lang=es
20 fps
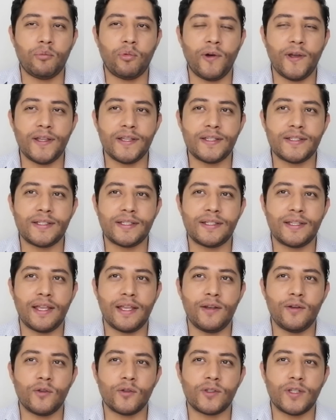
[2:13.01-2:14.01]
pues
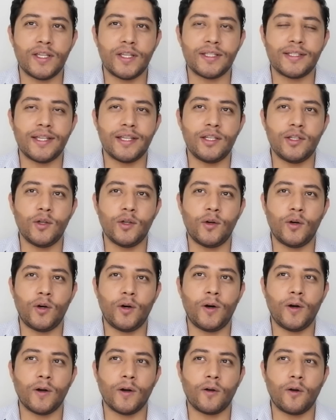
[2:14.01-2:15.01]
se nos
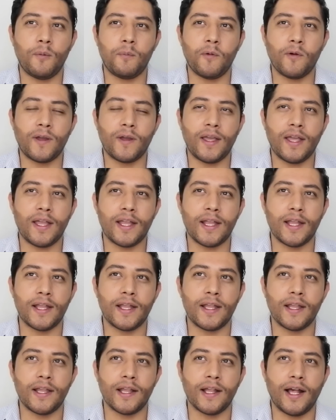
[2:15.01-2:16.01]
enseñó como
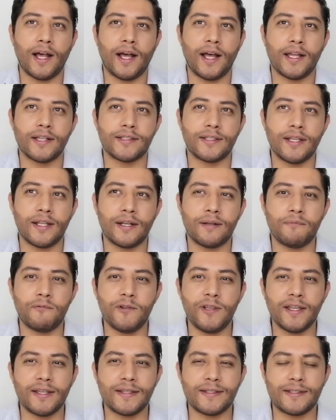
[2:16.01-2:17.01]
que a ser
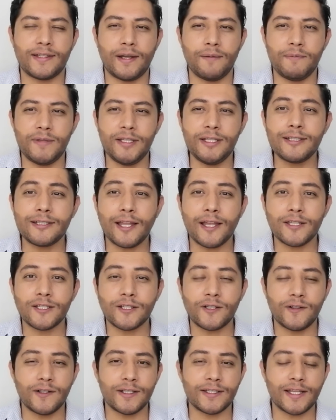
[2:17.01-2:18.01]
muy extremistas
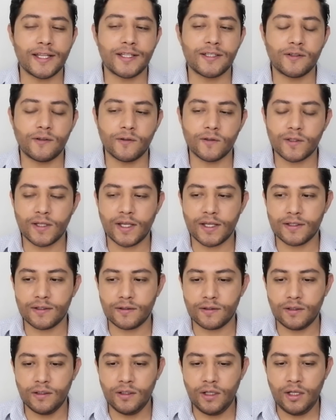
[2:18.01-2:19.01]
con estas cosas,
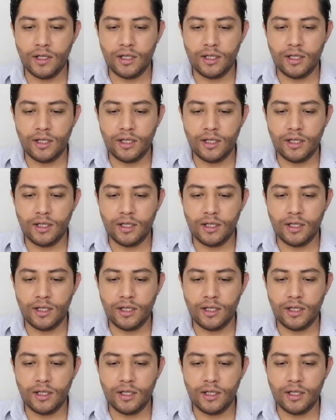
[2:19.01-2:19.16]
¿no?